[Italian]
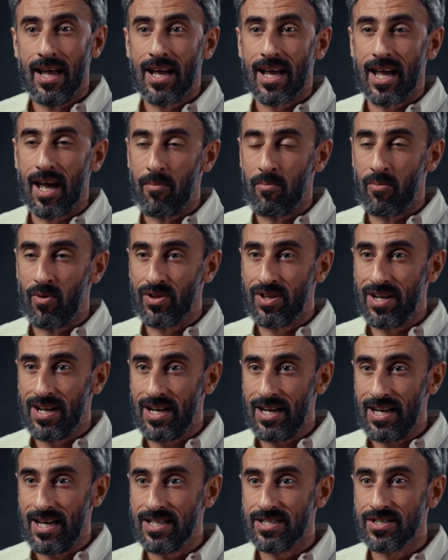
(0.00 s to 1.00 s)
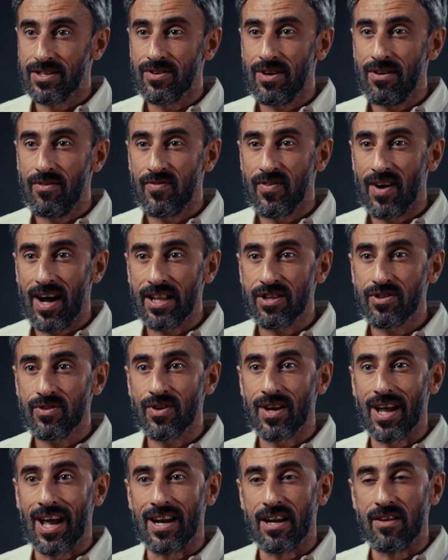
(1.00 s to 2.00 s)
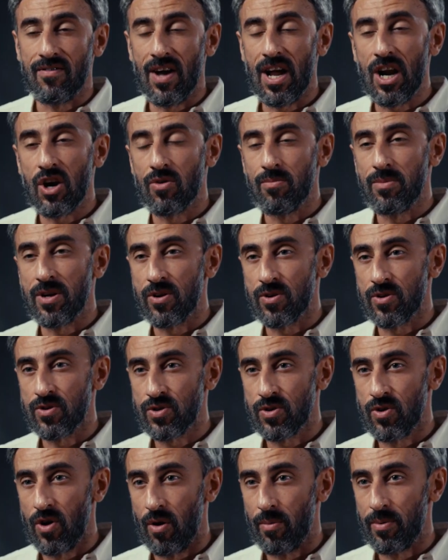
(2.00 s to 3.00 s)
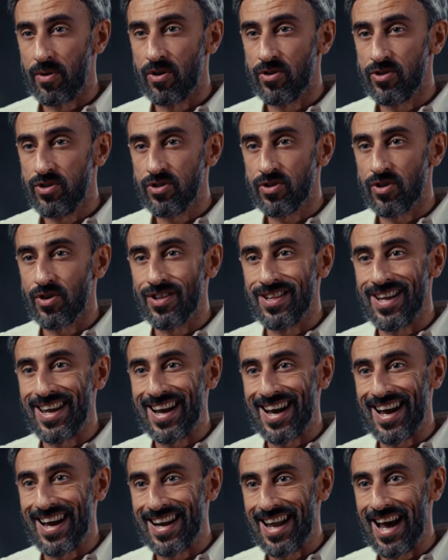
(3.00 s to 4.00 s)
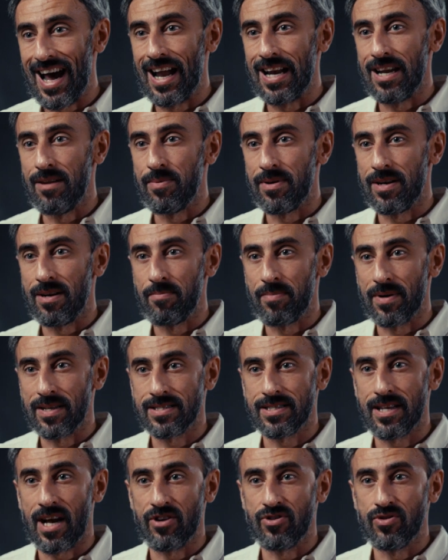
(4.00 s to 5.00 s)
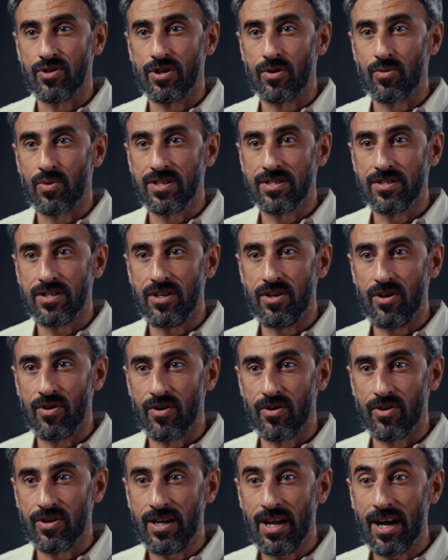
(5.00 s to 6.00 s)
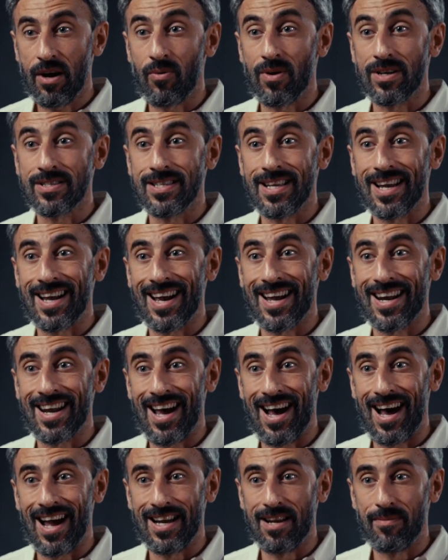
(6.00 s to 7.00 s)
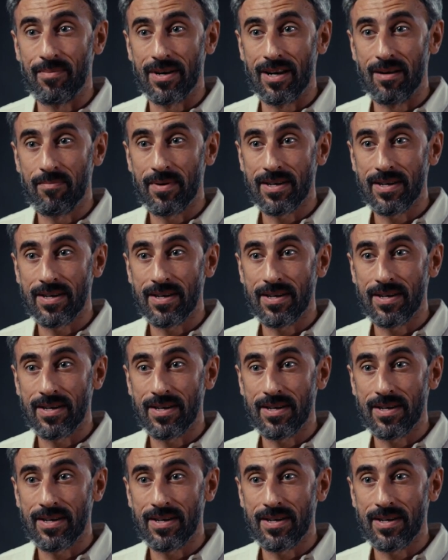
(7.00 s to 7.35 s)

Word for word: che modellizzano il fatto che a livello microscopico ci sono dei canali per il passaggio di questi ioni e questi canali per il